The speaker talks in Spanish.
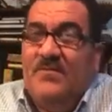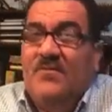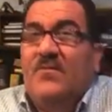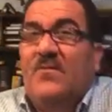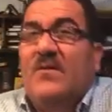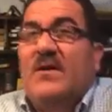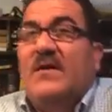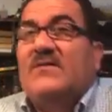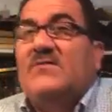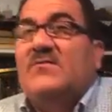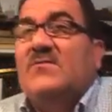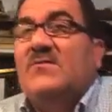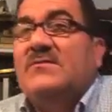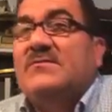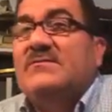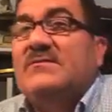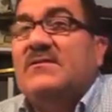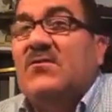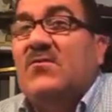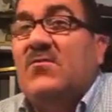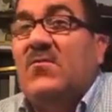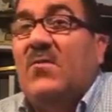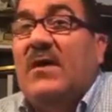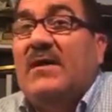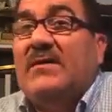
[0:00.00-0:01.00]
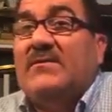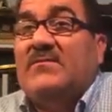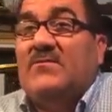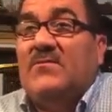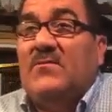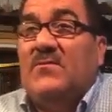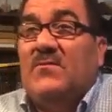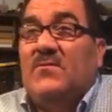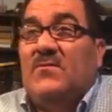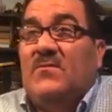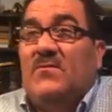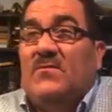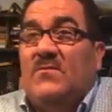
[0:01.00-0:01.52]

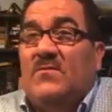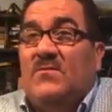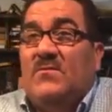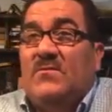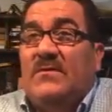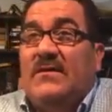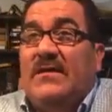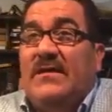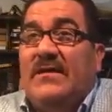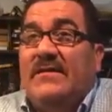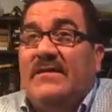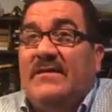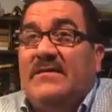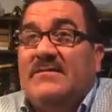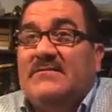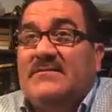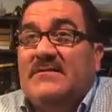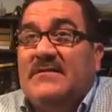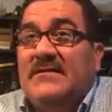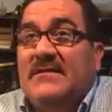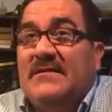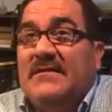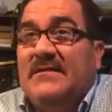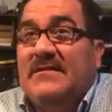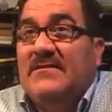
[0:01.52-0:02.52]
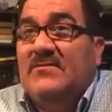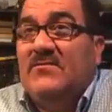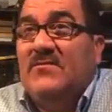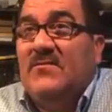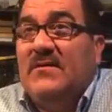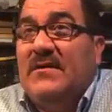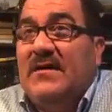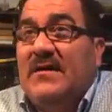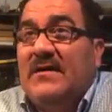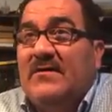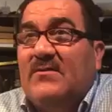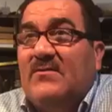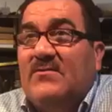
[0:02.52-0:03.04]
14.4. ¿Qué dice don
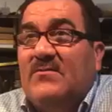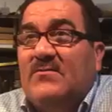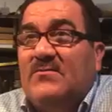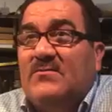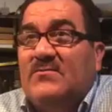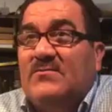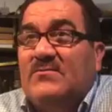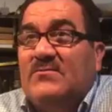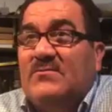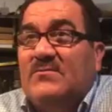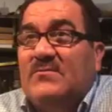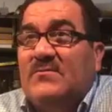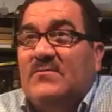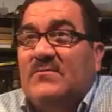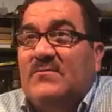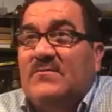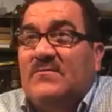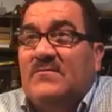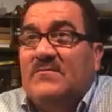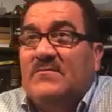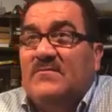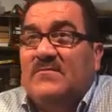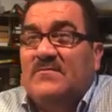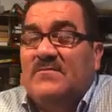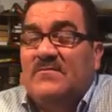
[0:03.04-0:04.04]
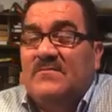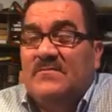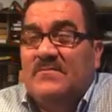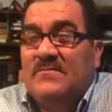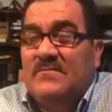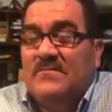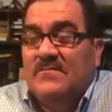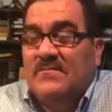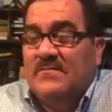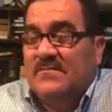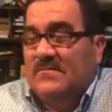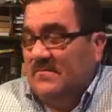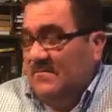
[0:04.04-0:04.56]
Carlos?
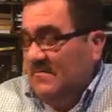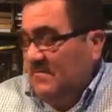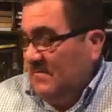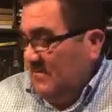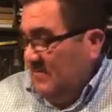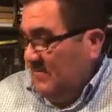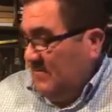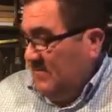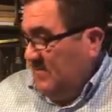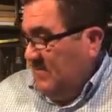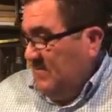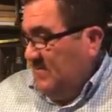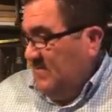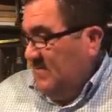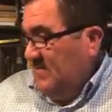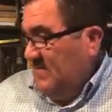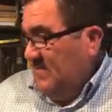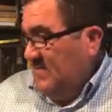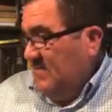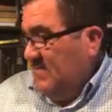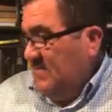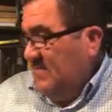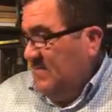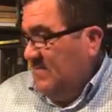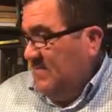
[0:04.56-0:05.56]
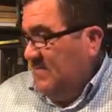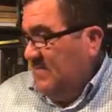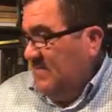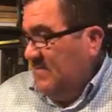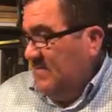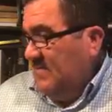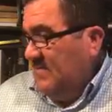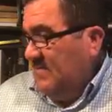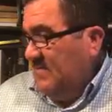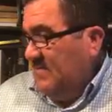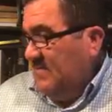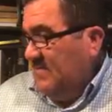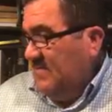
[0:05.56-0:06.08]
Apocalipsis 14,
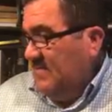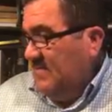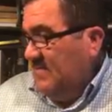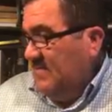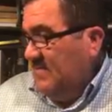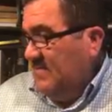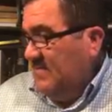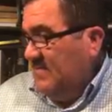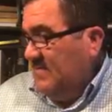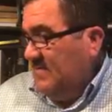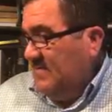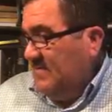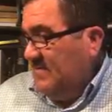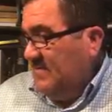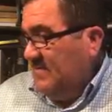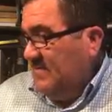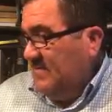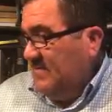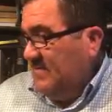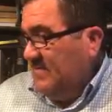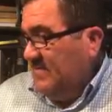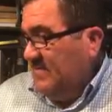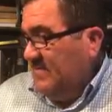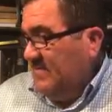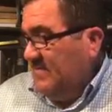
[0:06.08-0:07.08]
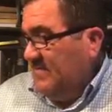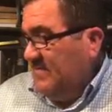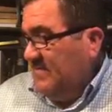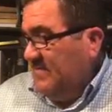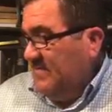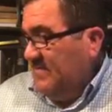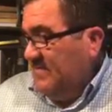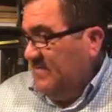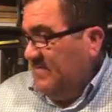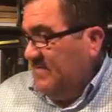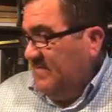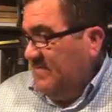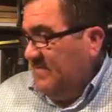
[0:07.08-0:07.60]
6 al 9, el mensaje
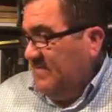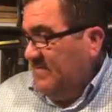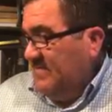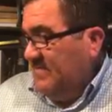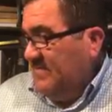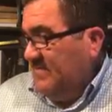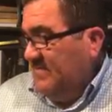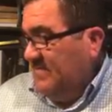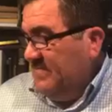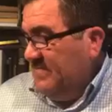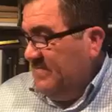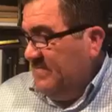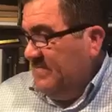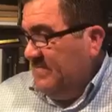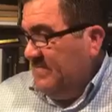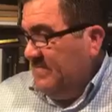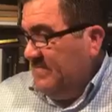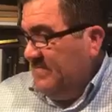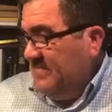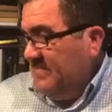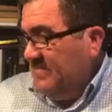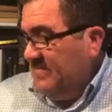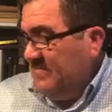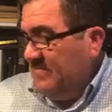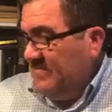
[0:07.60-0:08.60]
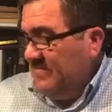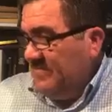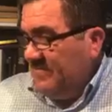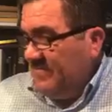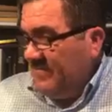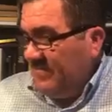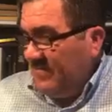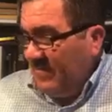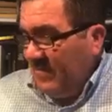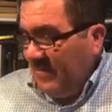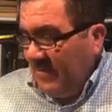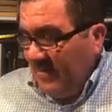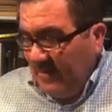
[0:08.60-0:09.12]
de los tres ángeles. Vi
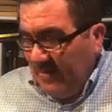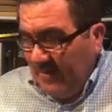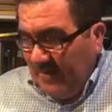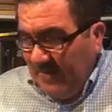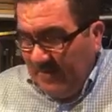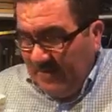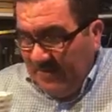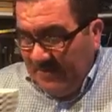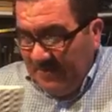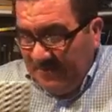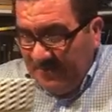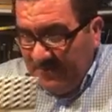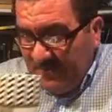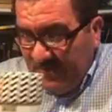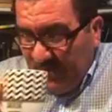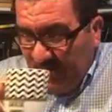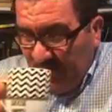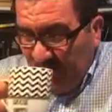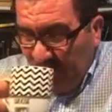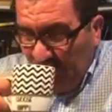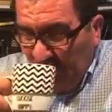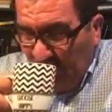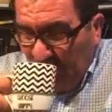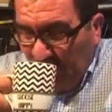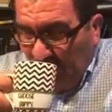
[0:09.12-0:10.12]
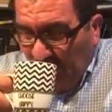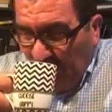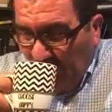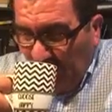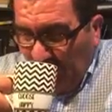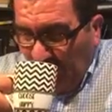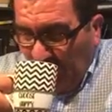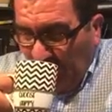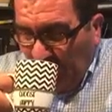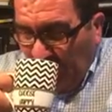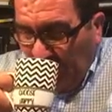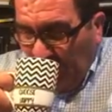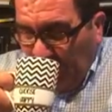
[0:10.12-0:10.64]
volar por en medio del cielo a
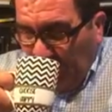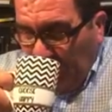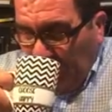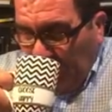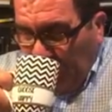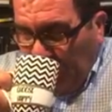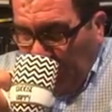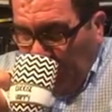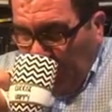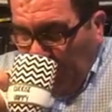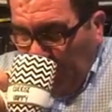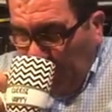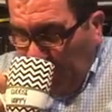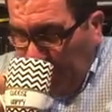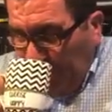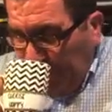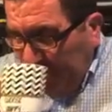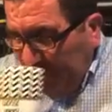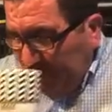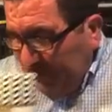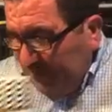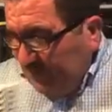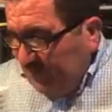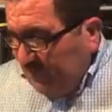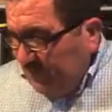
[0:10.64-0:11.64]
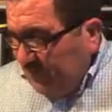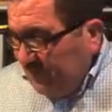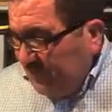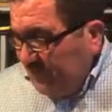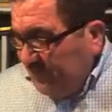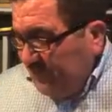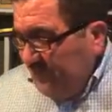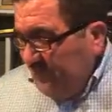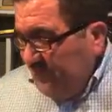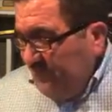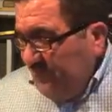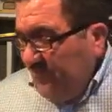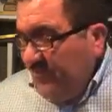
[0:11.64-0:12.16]
otro ángel, que tenía el
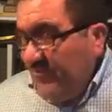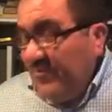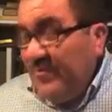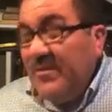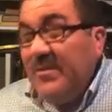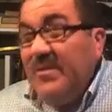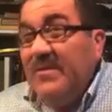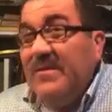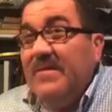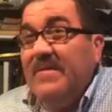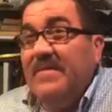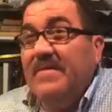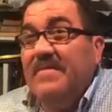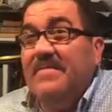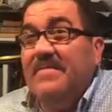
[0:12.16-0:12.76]
Evangelio eterno